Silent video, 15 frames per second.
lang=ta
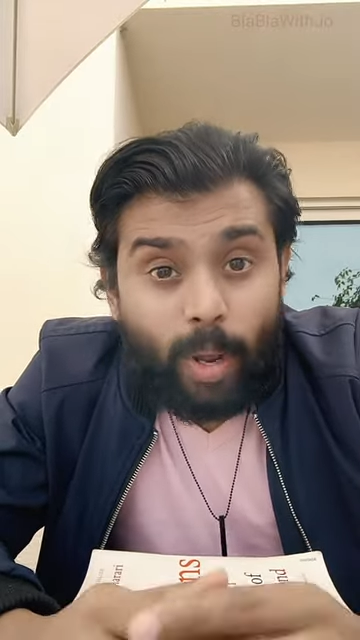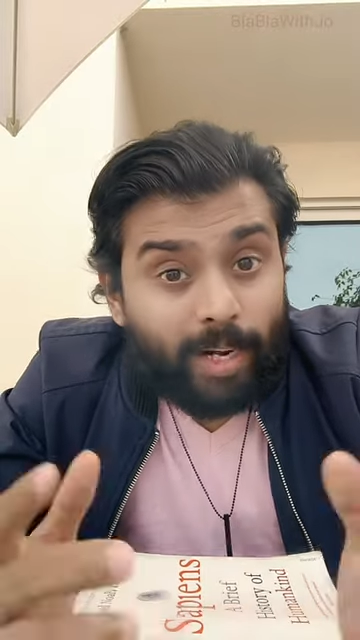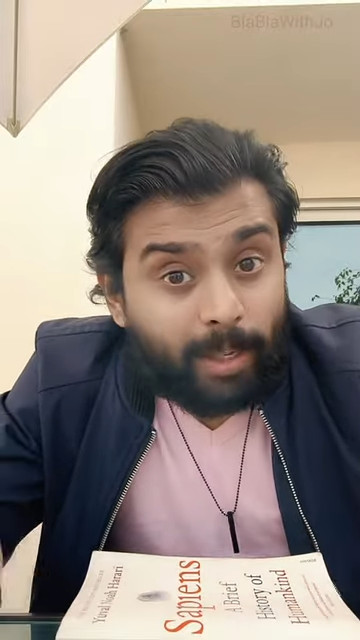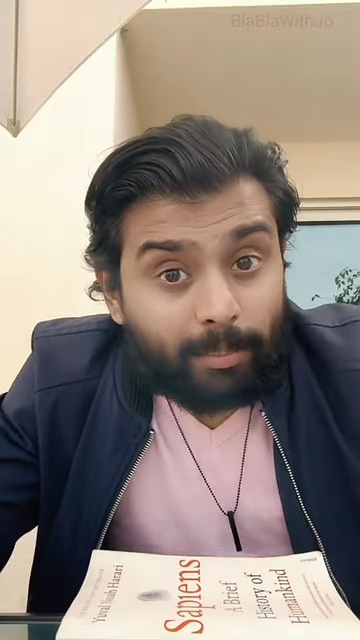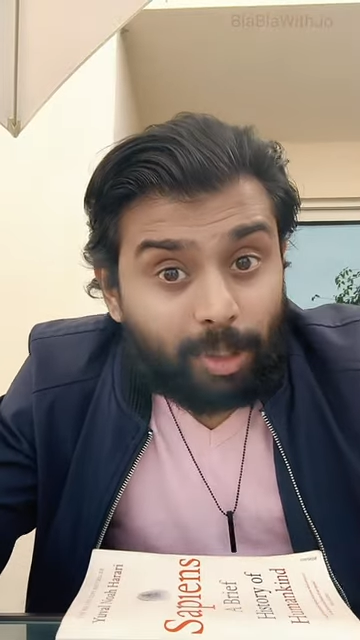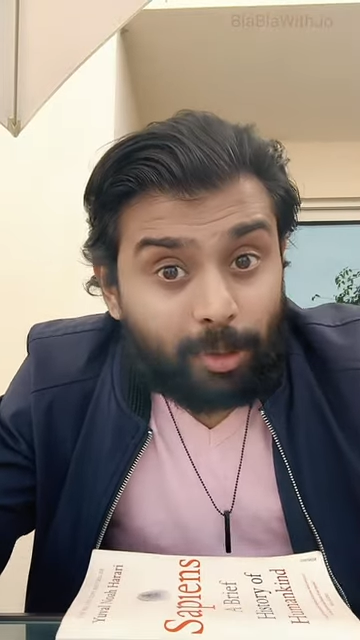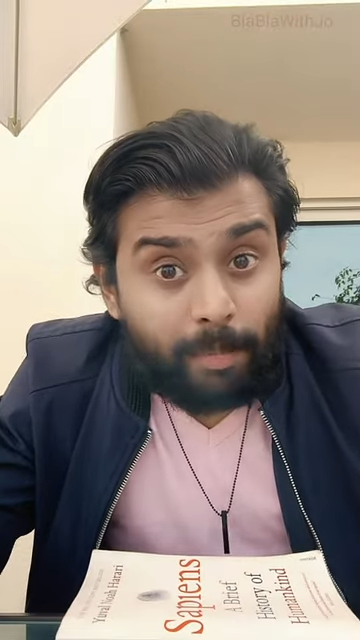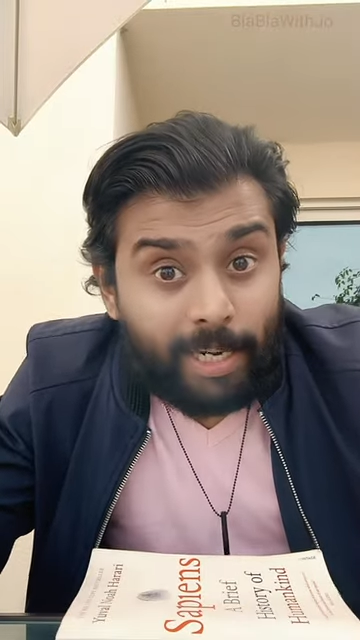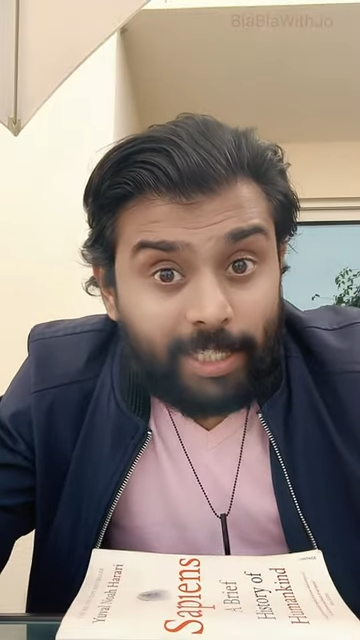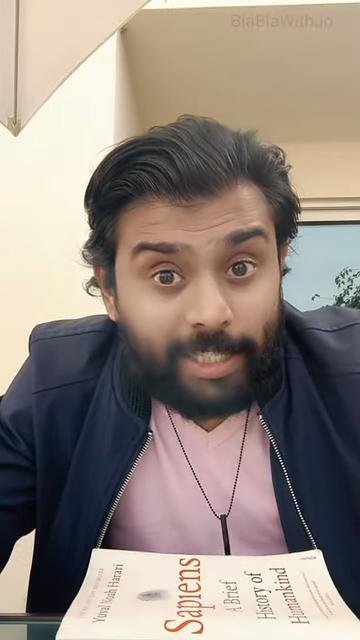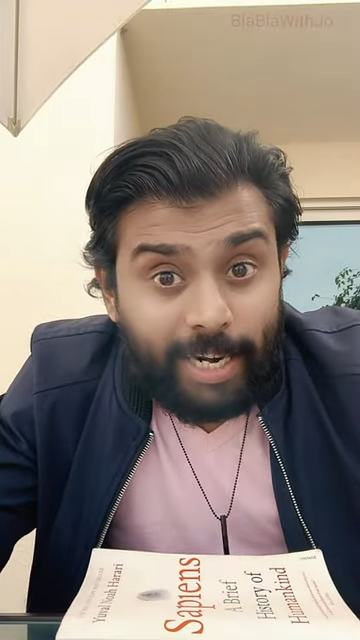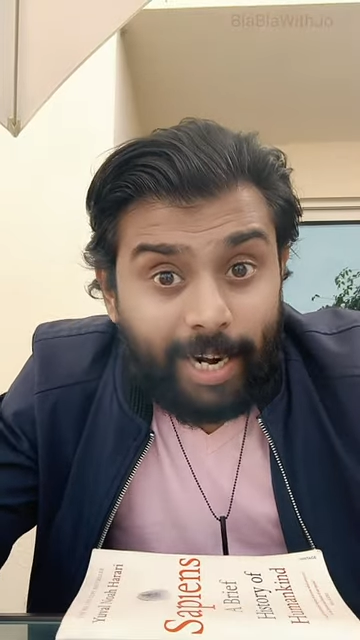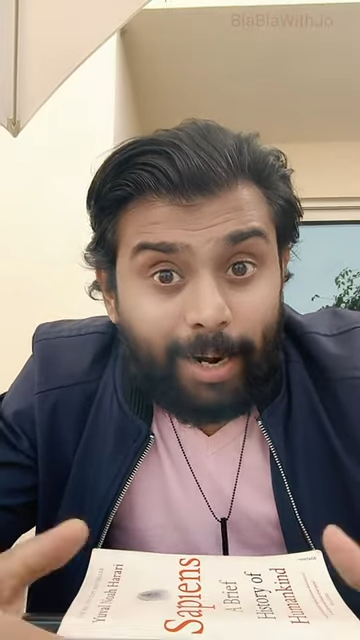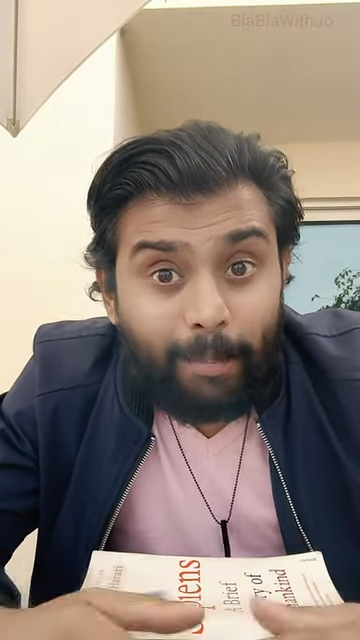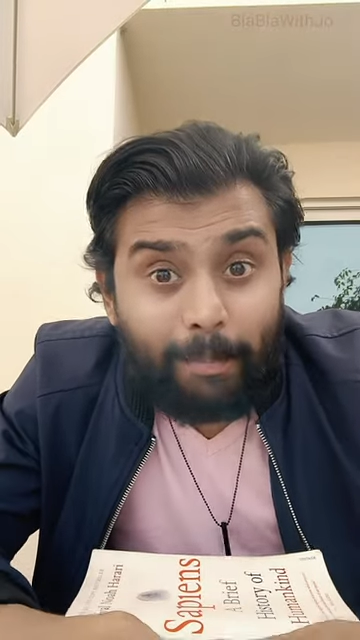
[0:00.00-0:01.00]
வெல்கம் டு மை
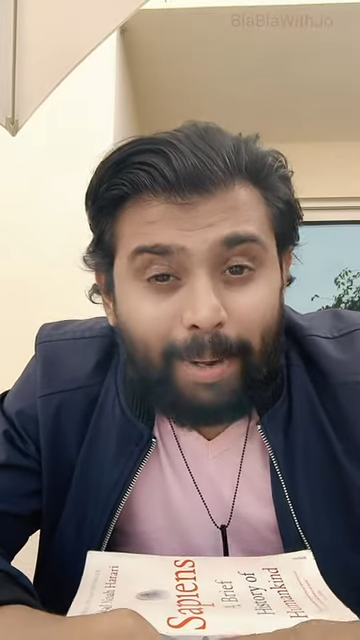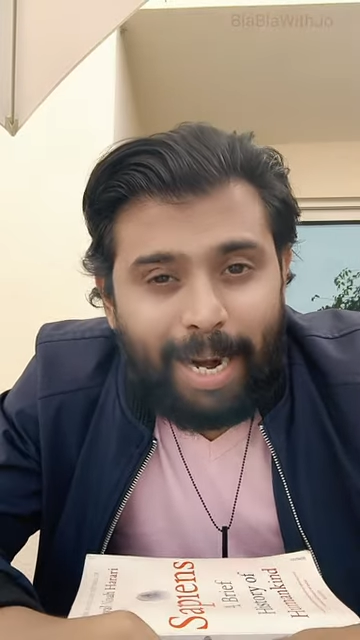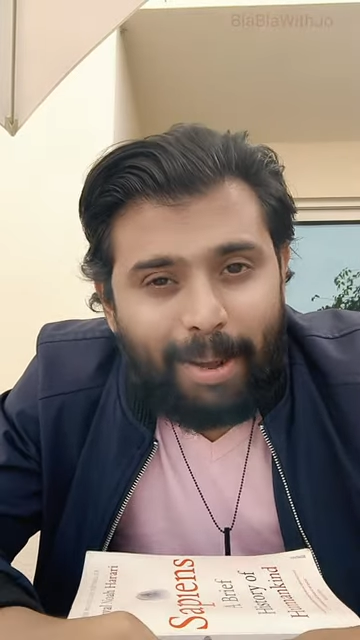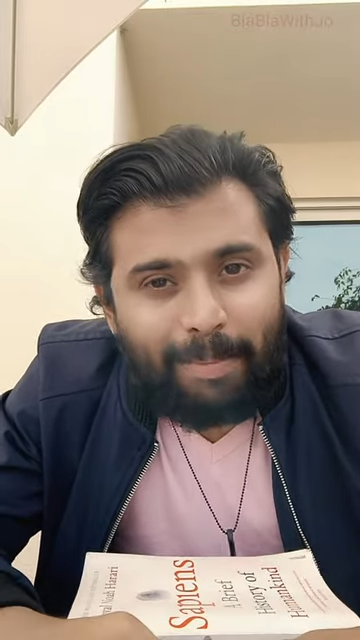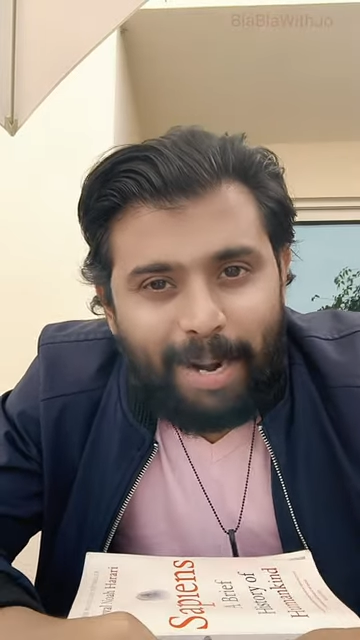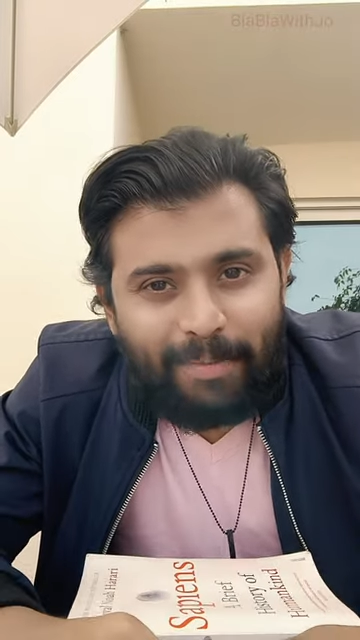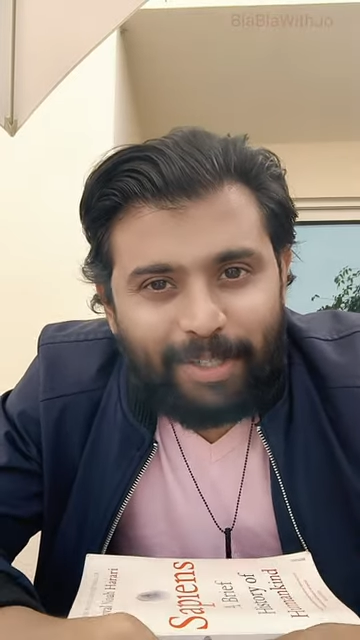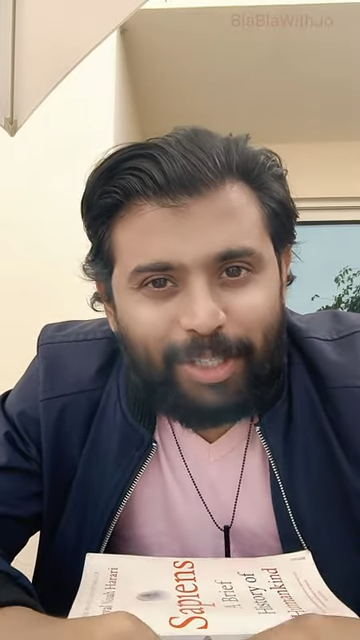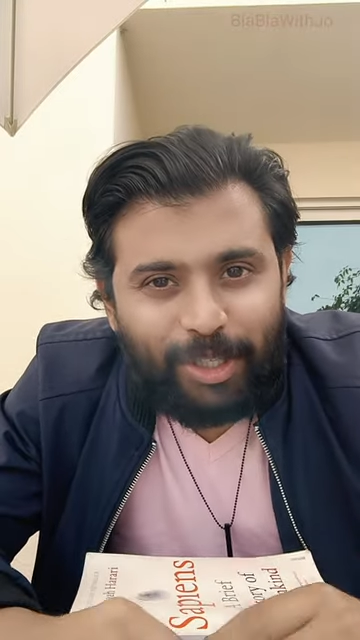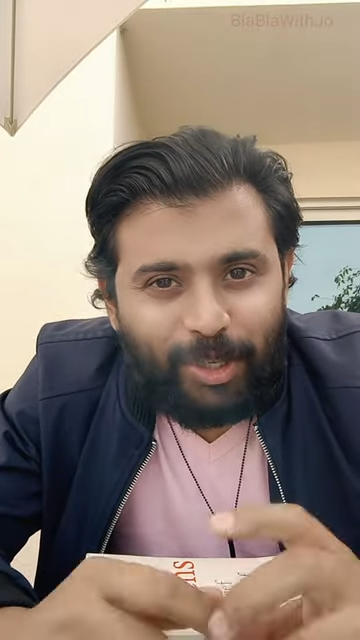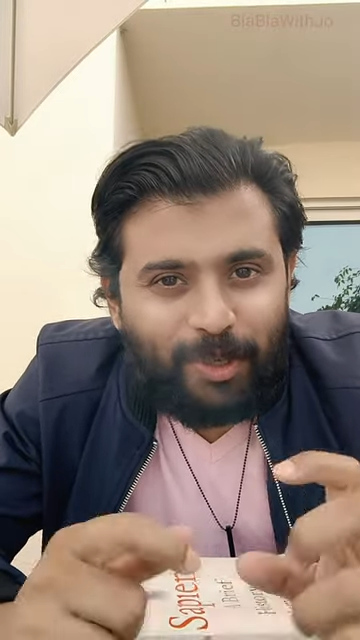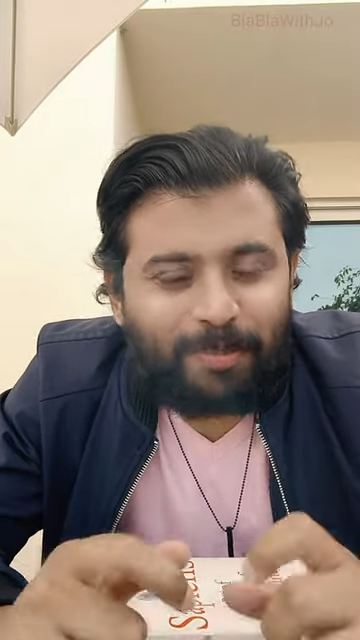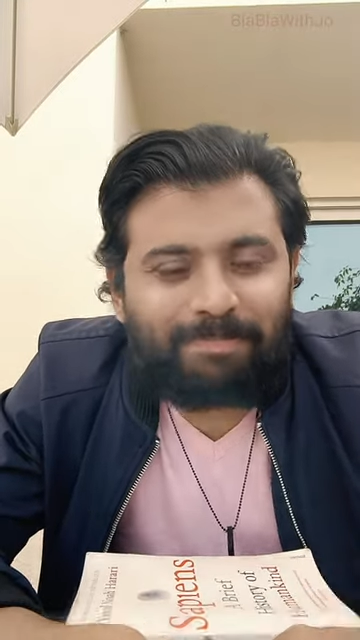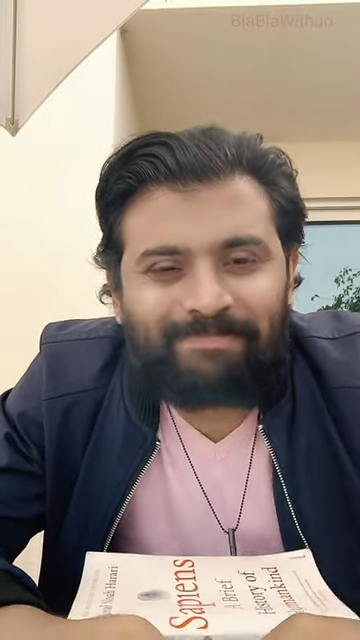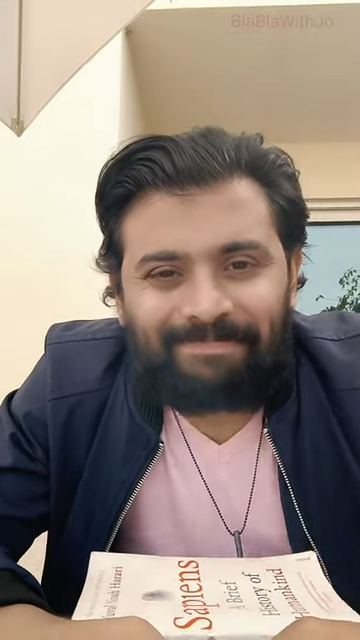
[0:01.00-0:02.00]
சேனல் பிளாப்லா வித்
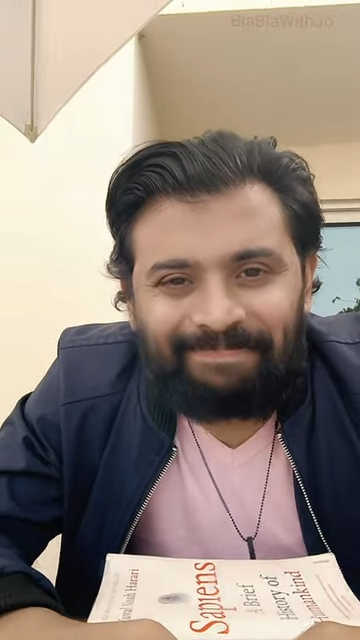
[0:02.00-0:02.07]
ஜோ